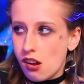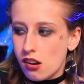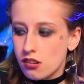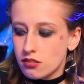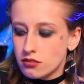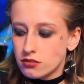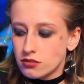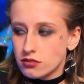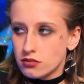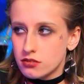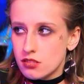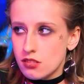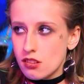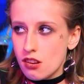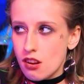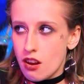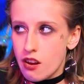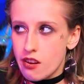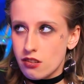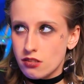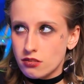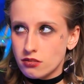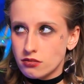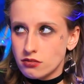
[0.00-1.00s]
Ma come fai
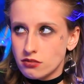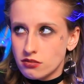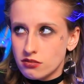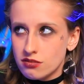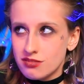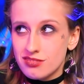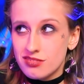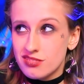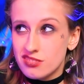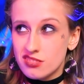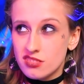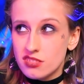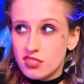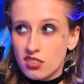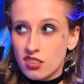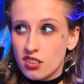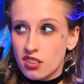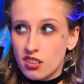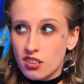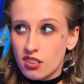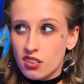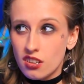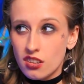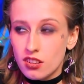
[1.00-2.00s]
a ballare su Ew. questa
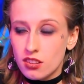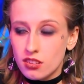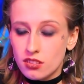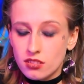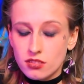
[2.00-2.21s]
musica?